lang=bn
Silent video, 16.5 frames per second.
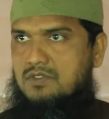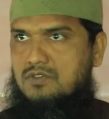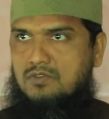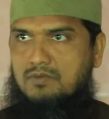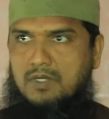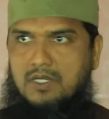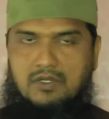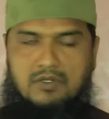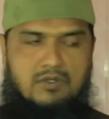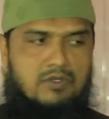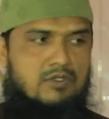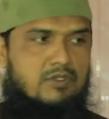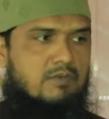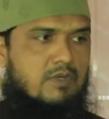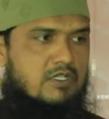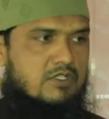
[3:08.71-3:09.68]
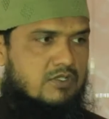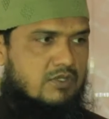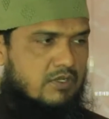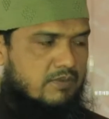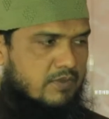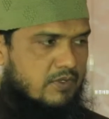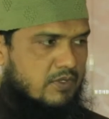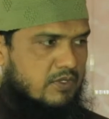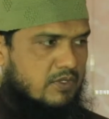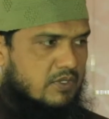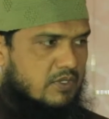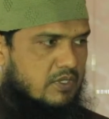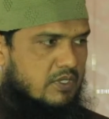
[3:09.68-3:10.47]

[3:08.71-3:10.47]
জুমার খুদ্া শ্রবণ